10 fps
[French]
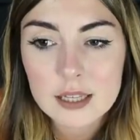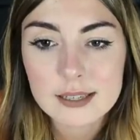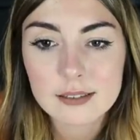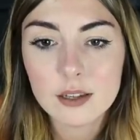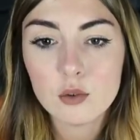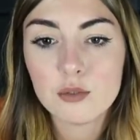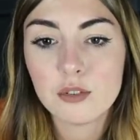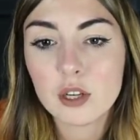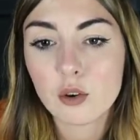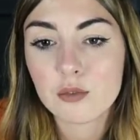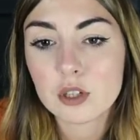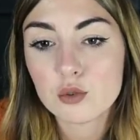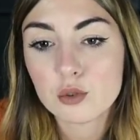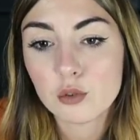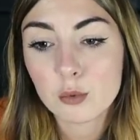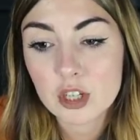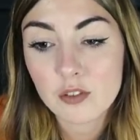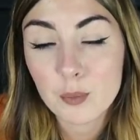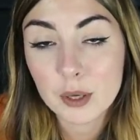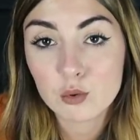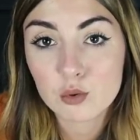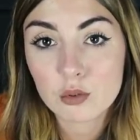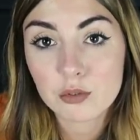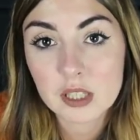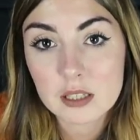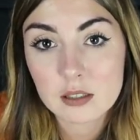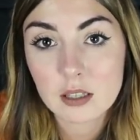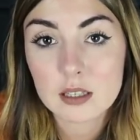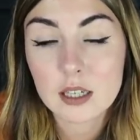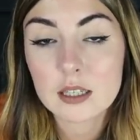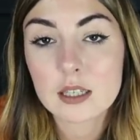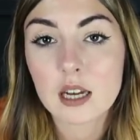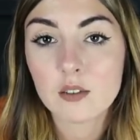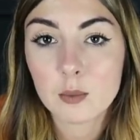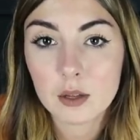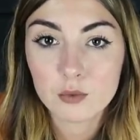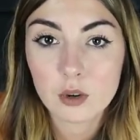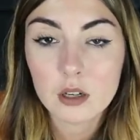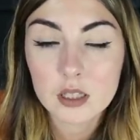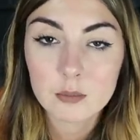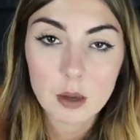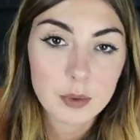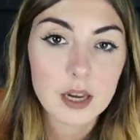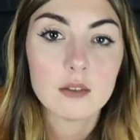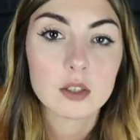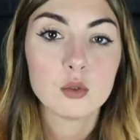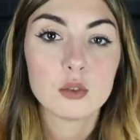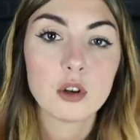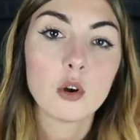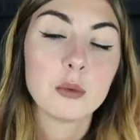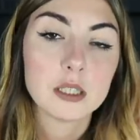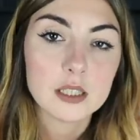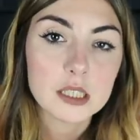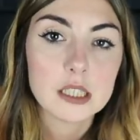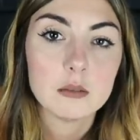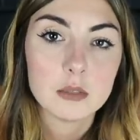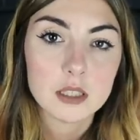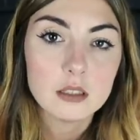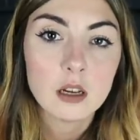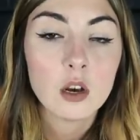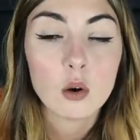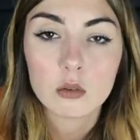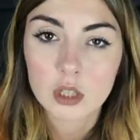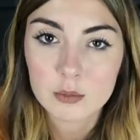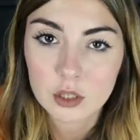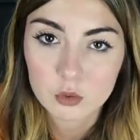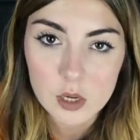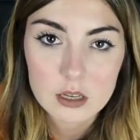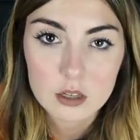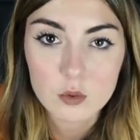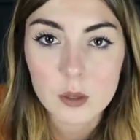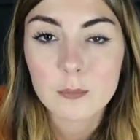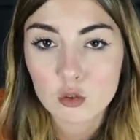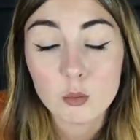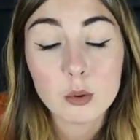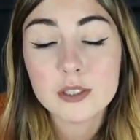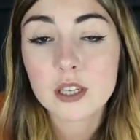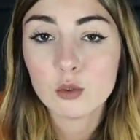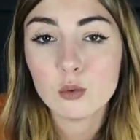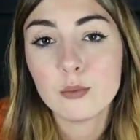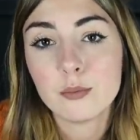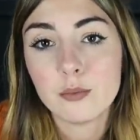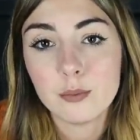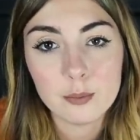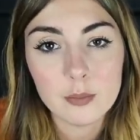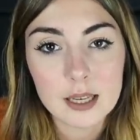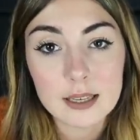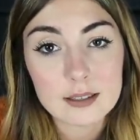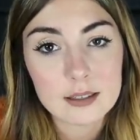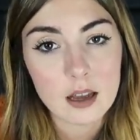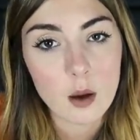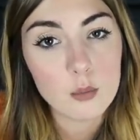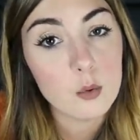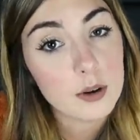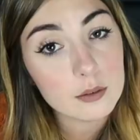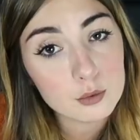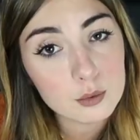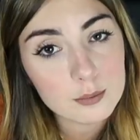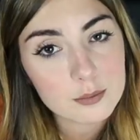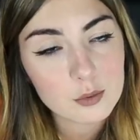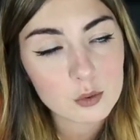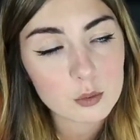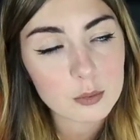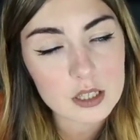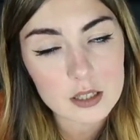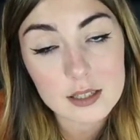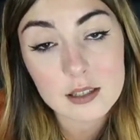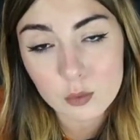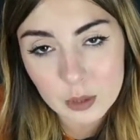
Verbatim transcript: c'était le fait qu'en fait justement j'avais pas de jour fixe. C'est-à-dire qu'il s'arrivait plein de fois, ils m'appellent à 22h en panique et ils me disent on a besoin de toi cette nuit. Tu peux dire non, mais c'est un peu mal vu. Donc bah je disais